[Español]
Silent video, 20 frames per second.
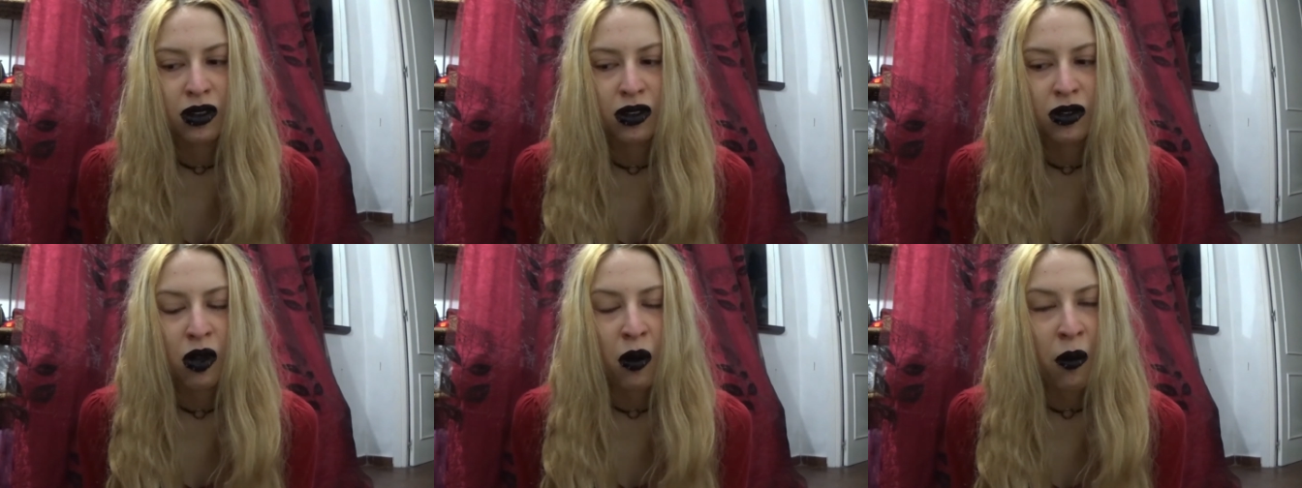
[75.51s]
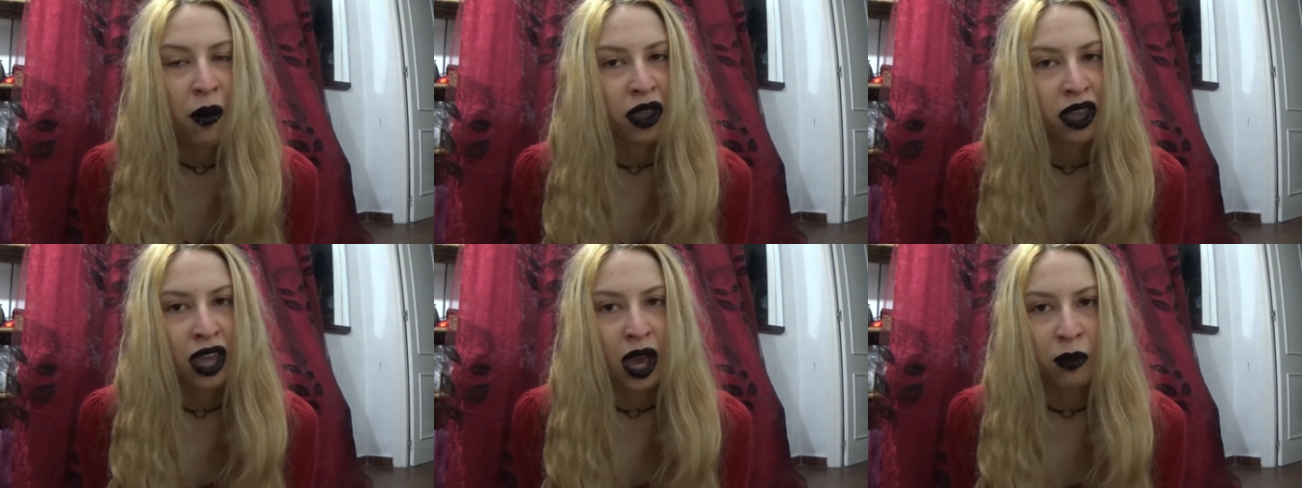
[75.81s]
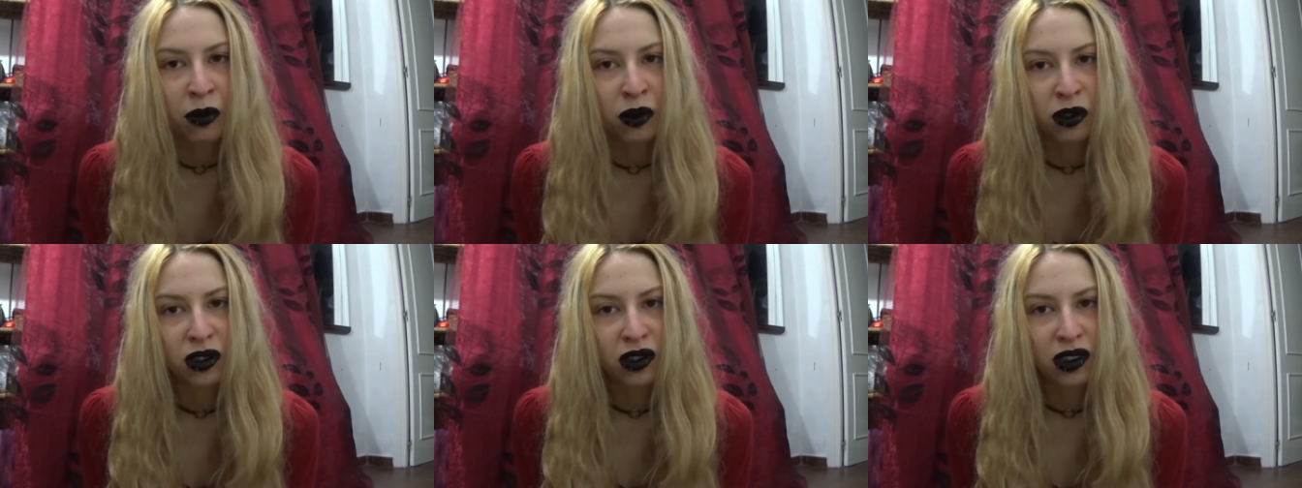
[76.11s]
No
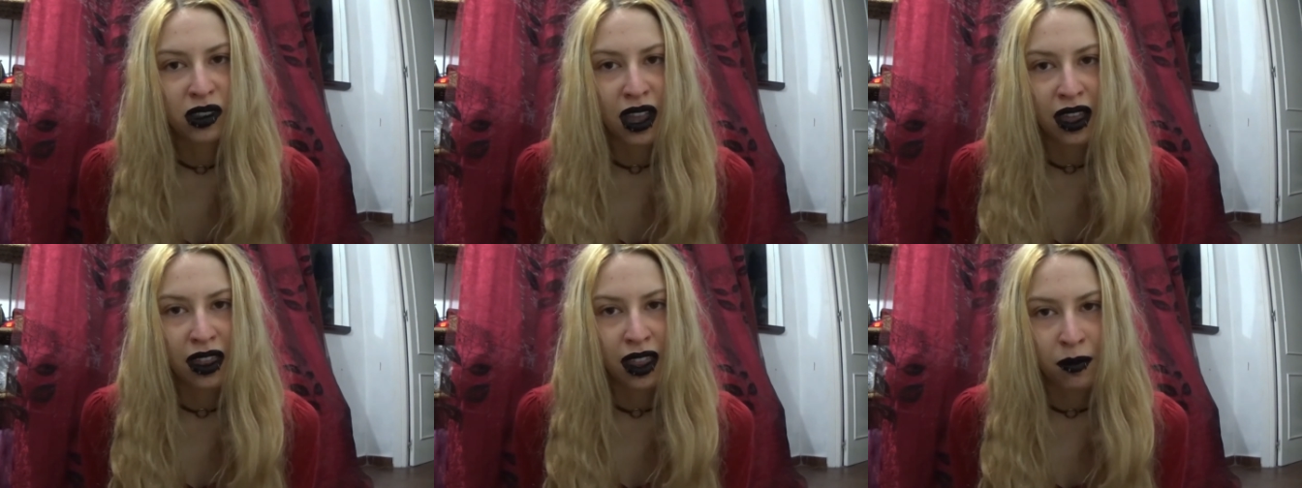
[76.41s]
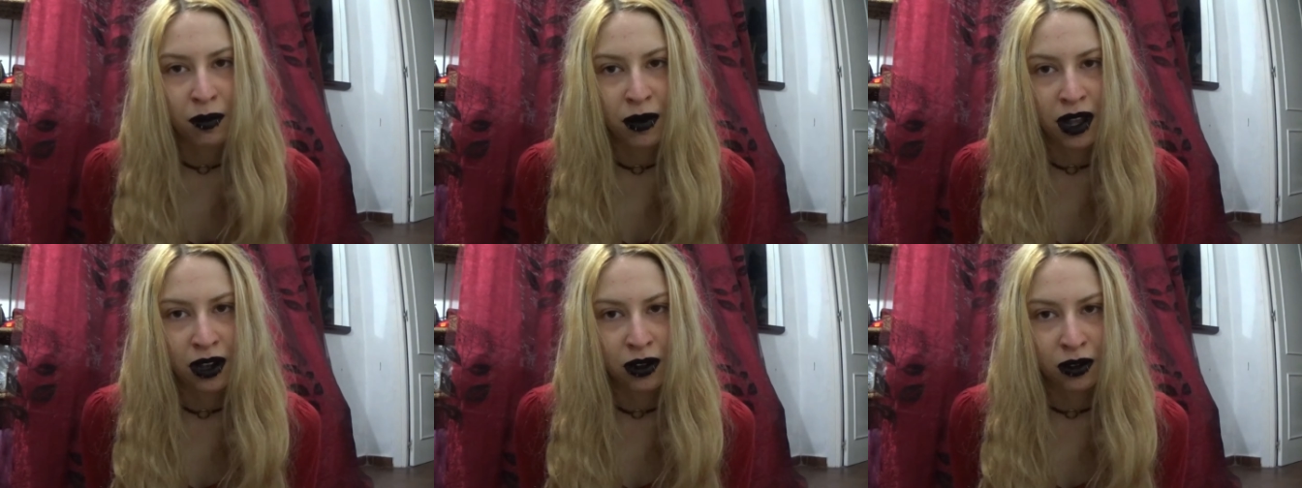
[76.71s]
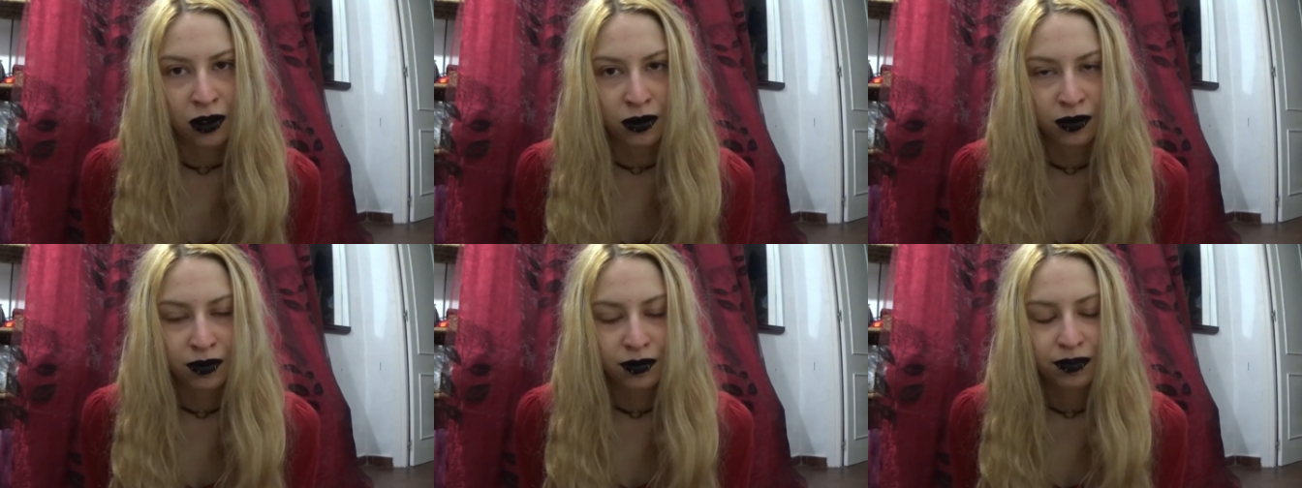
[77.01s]
veíamos nada
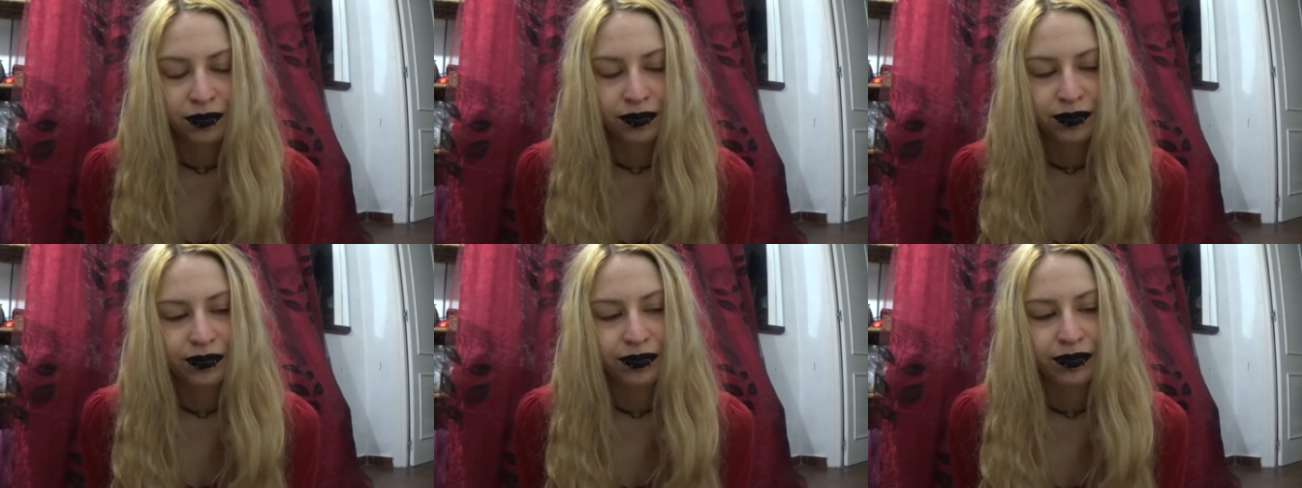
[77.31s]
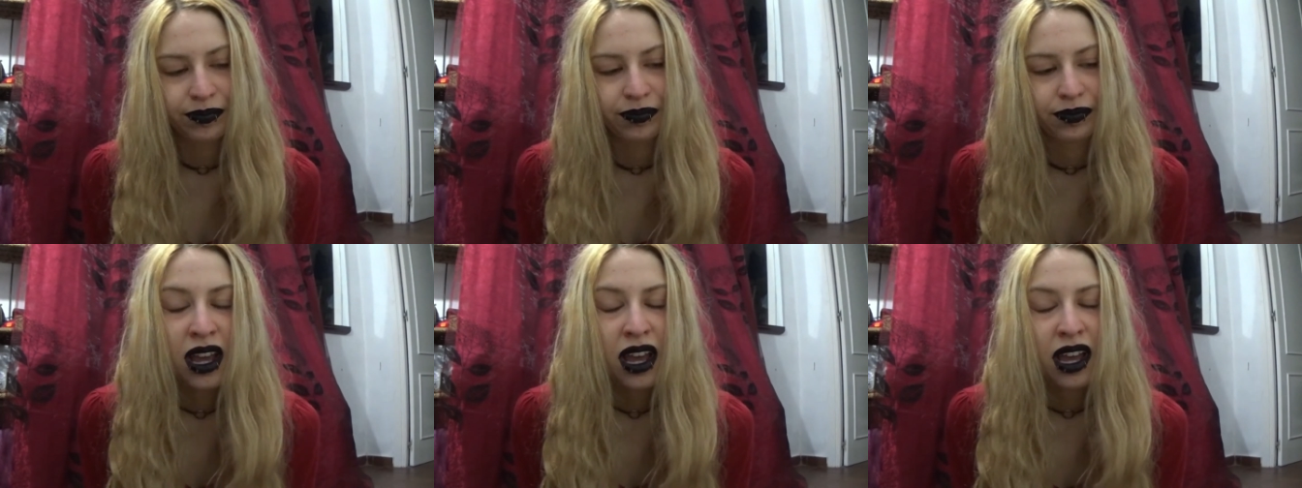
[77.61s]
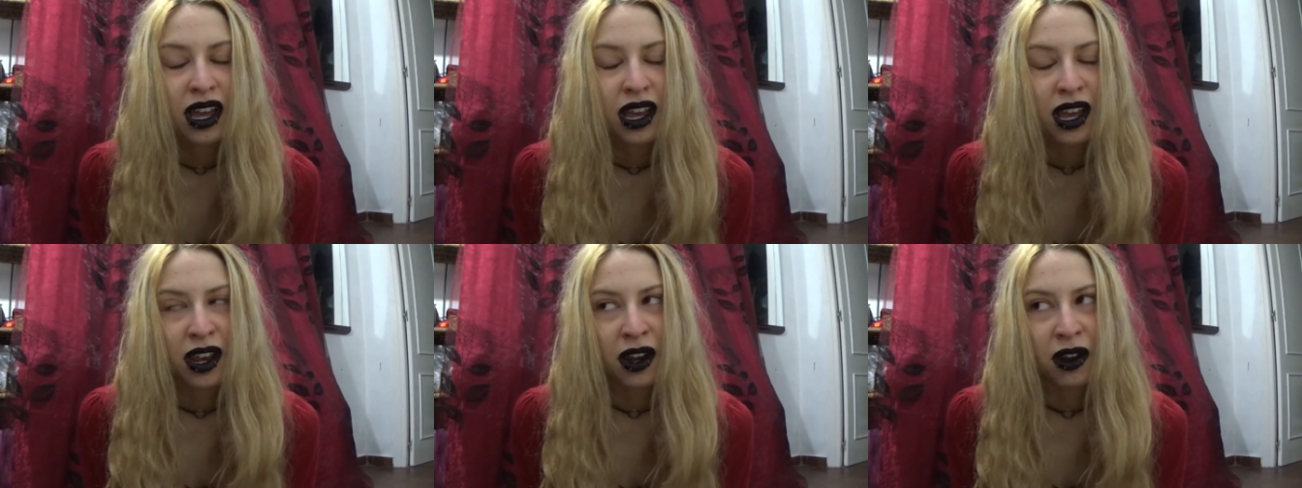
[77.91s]
malo.
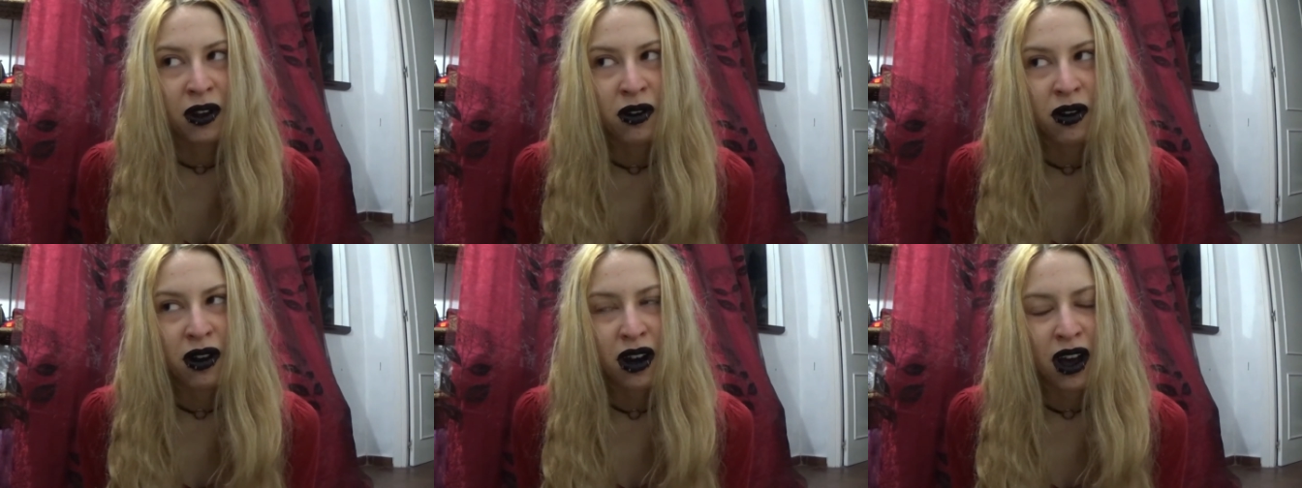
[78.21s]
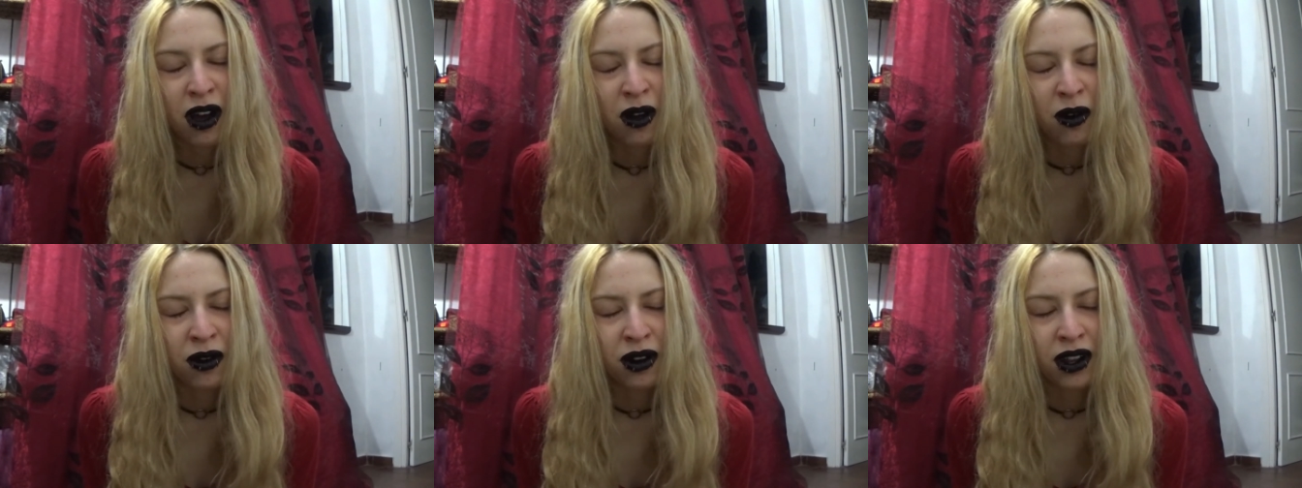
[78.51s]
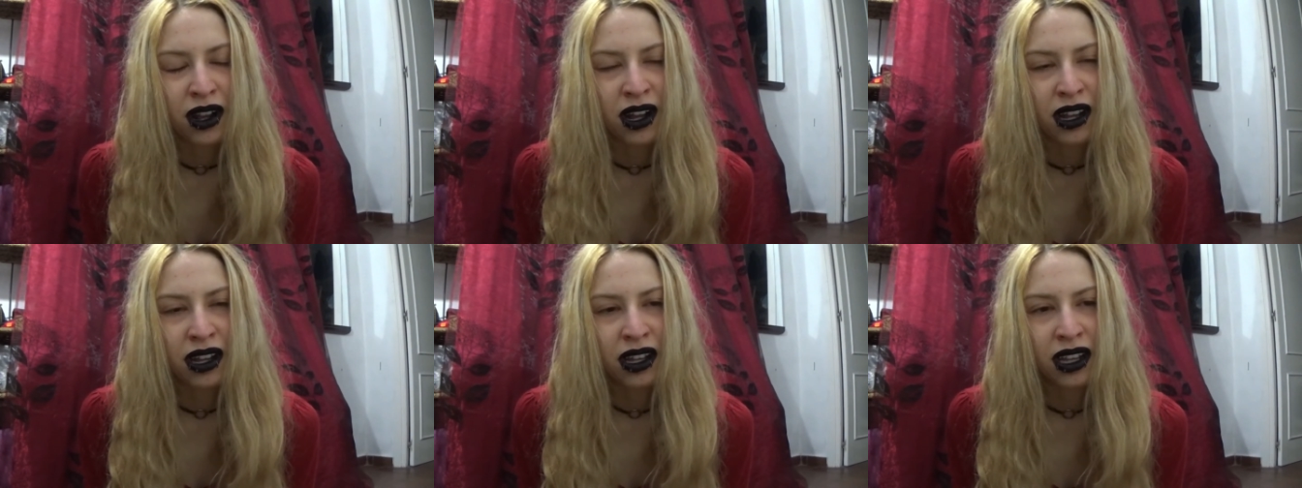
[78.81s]
Creo
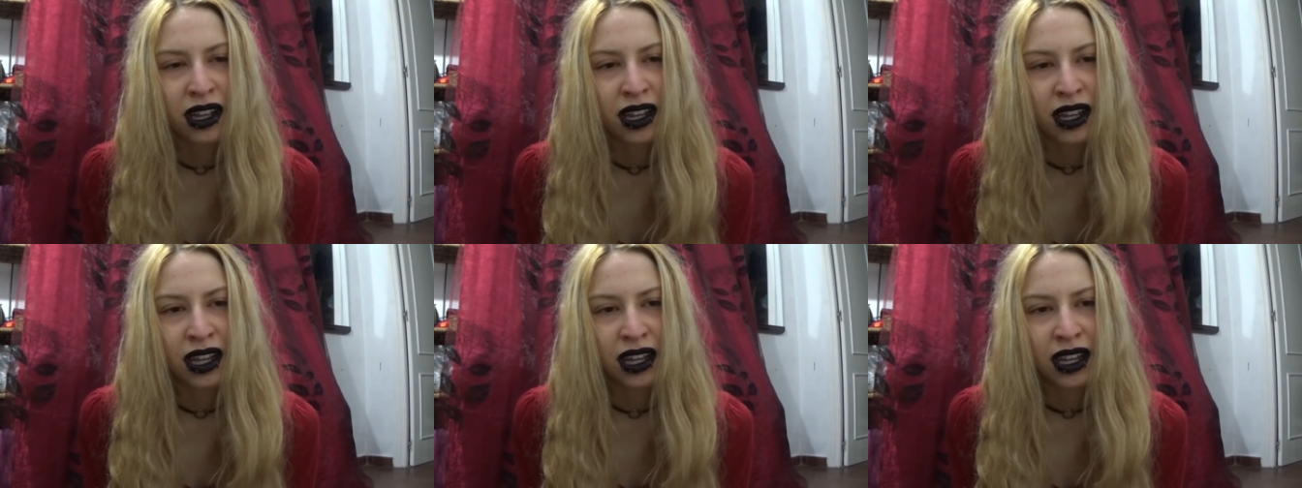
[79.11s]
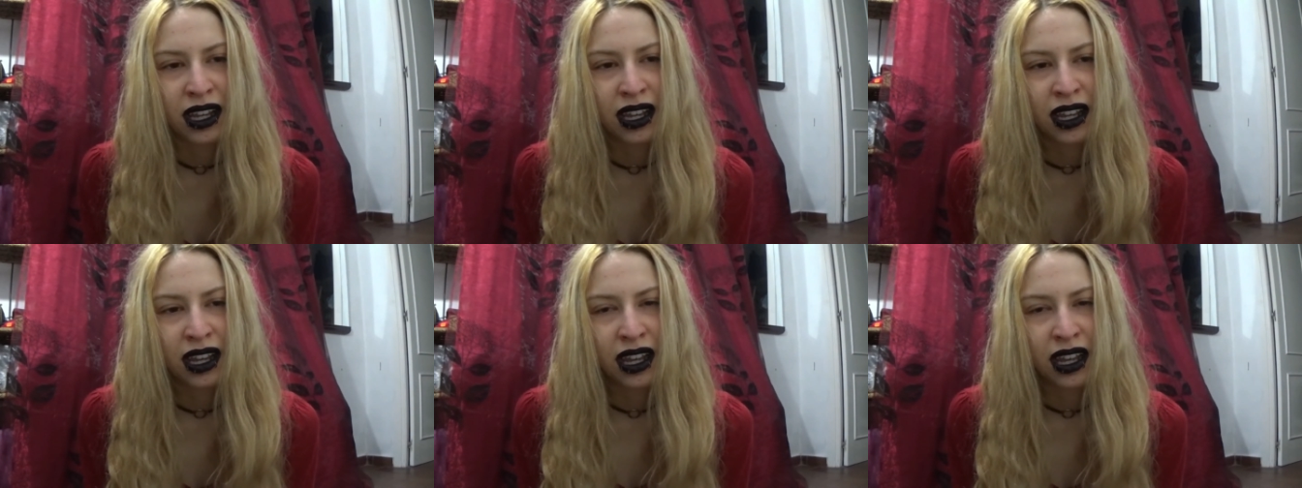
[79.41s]
ahora que